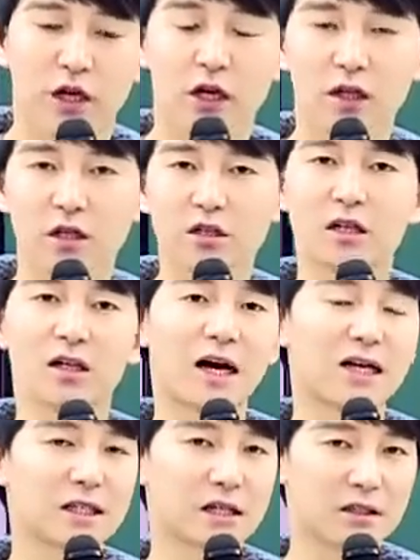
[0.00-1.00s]
해야 되는지를
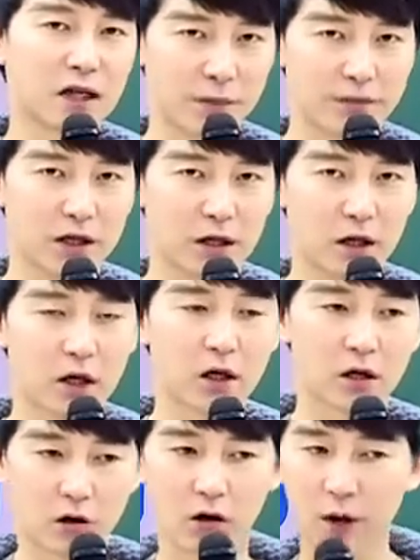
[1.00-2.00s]
가장 잘 압니다.
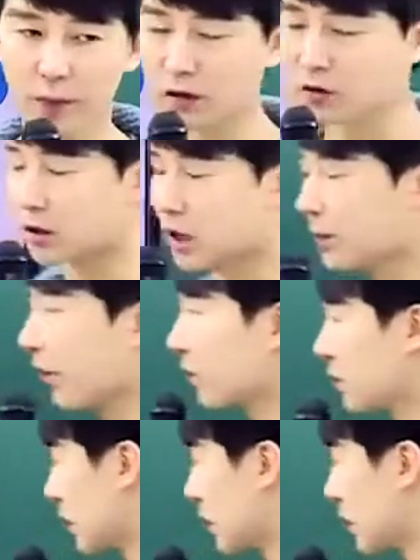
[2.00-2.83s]
그러려면 1번은